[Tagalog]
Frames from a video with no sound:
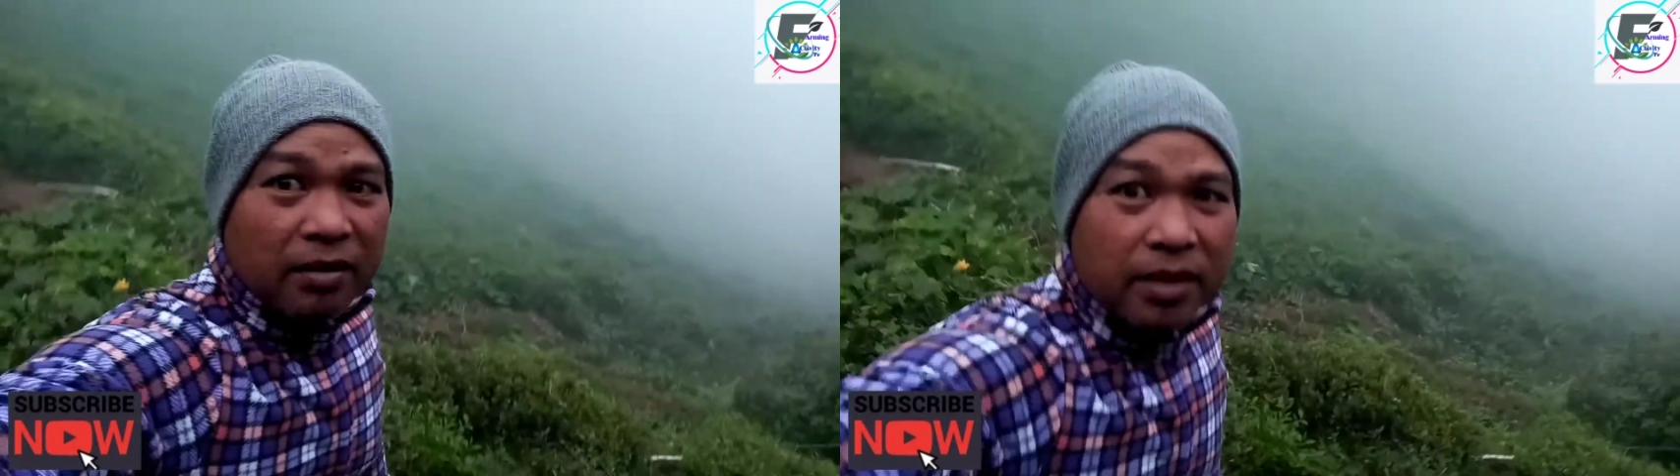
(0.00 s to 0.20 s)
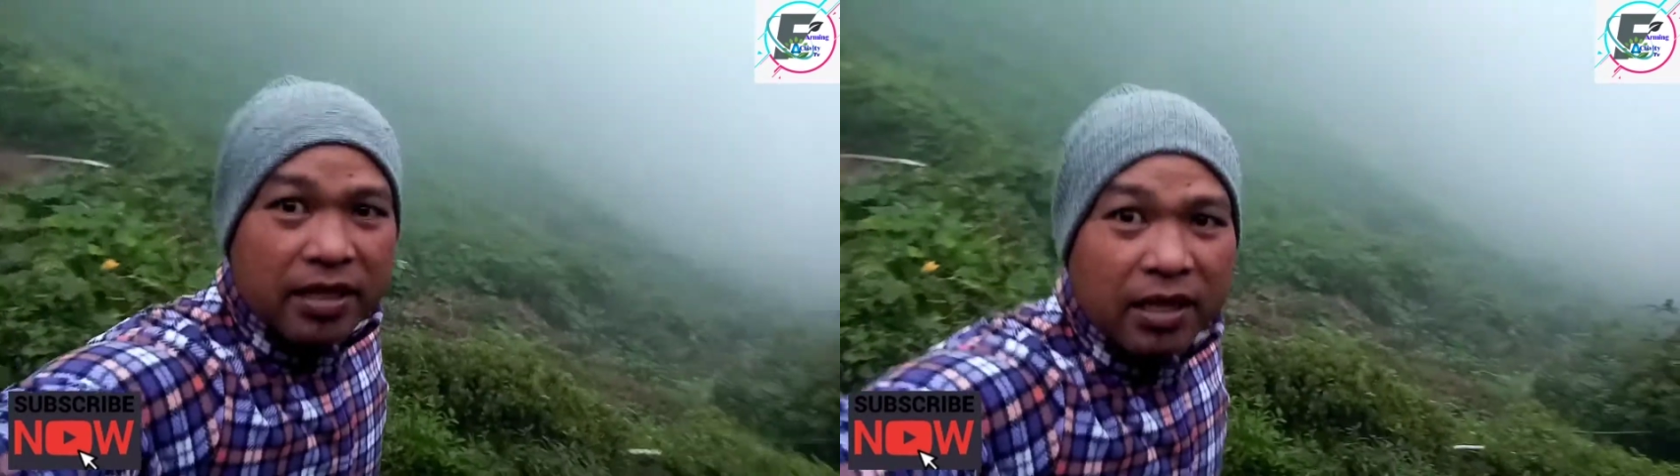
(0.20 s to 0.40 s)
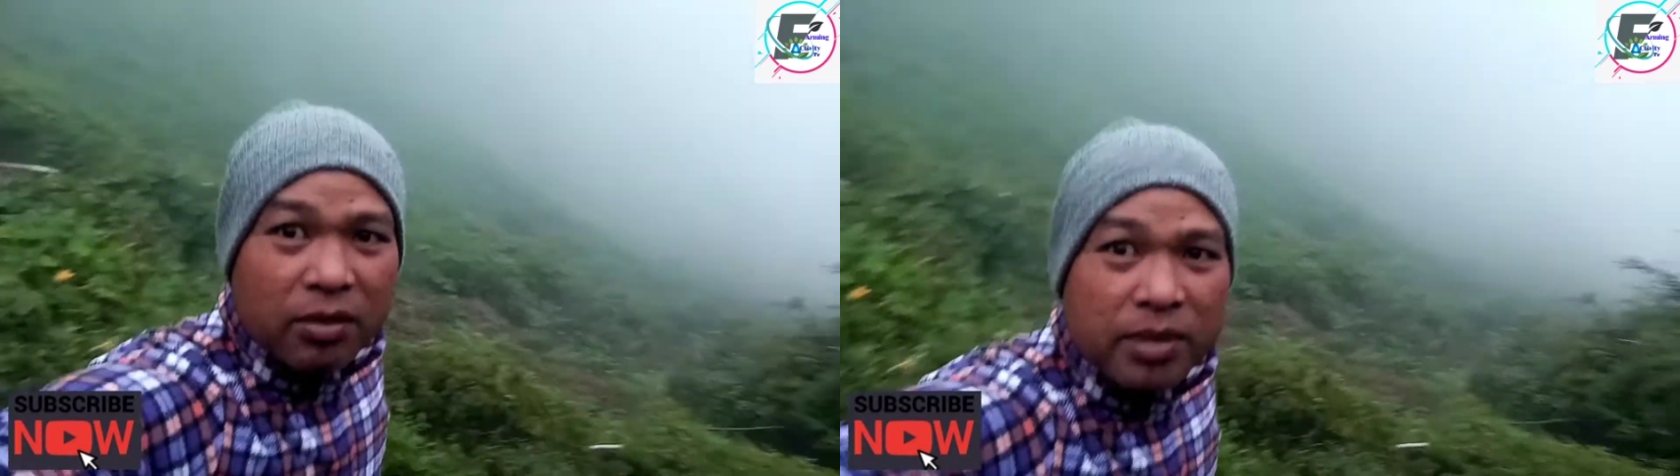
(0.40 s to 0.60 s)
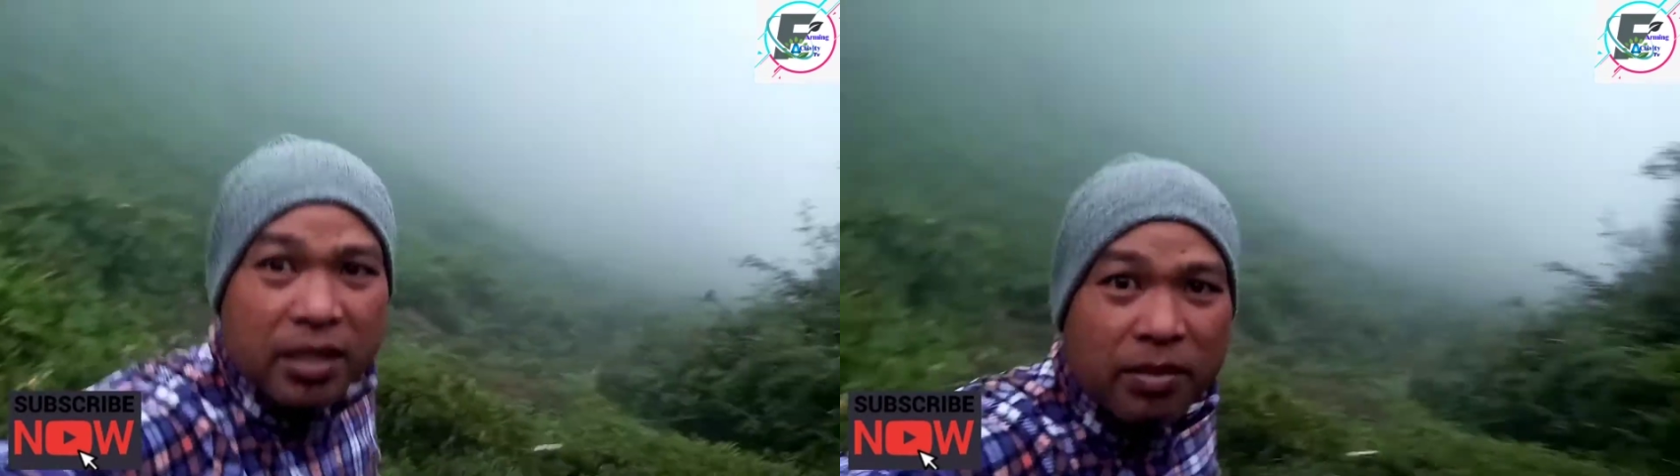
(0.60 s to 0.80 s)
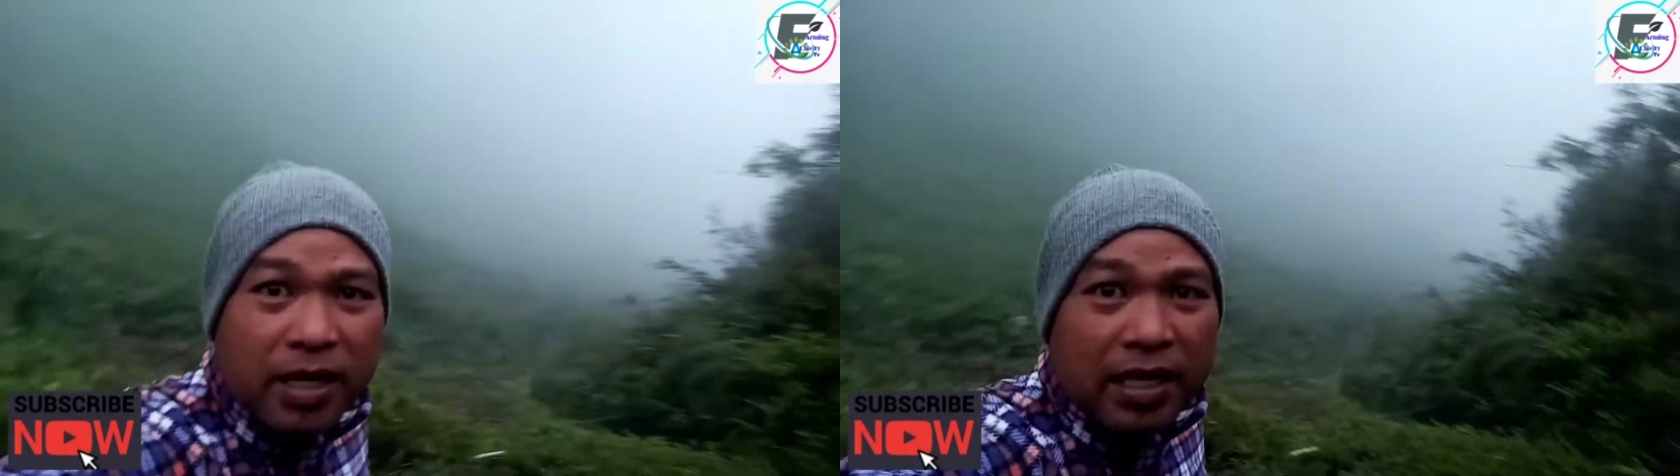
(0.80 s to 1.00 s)
zero
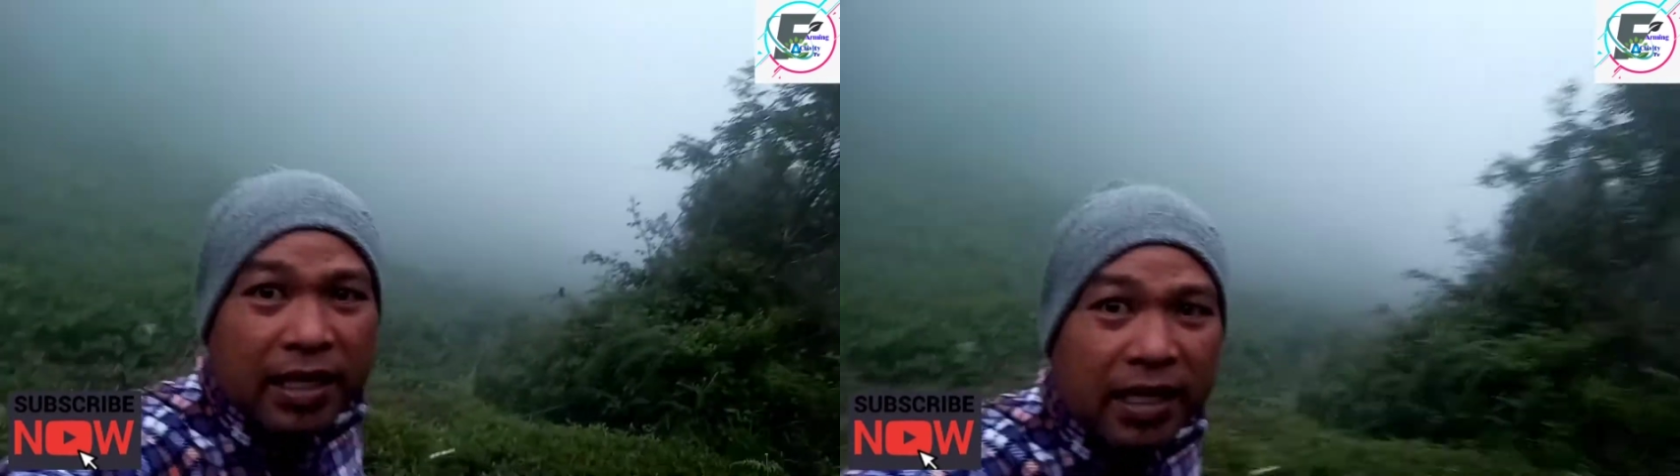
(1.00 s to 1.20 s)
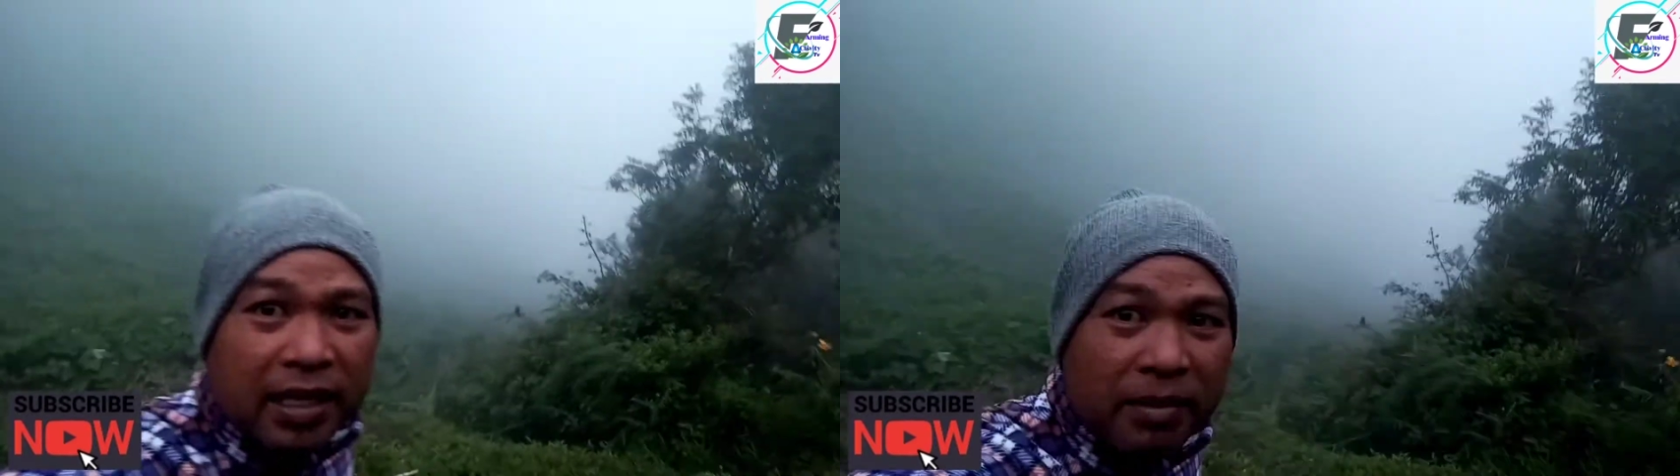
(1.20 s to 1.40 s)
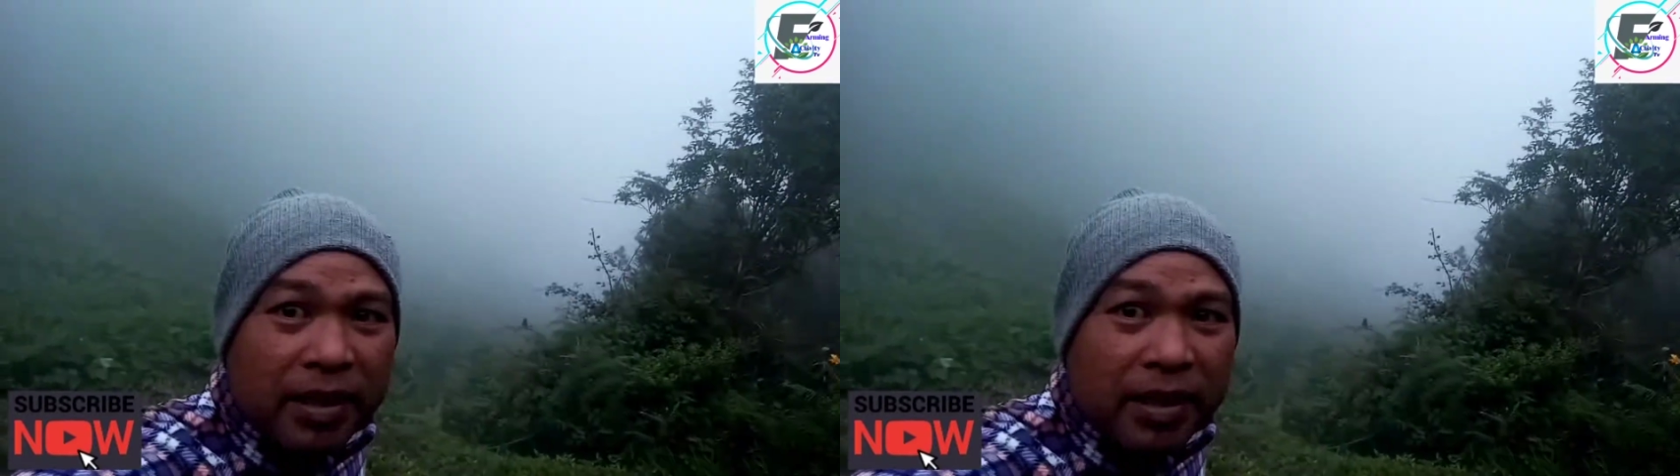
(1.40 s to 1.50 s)
visibility na naman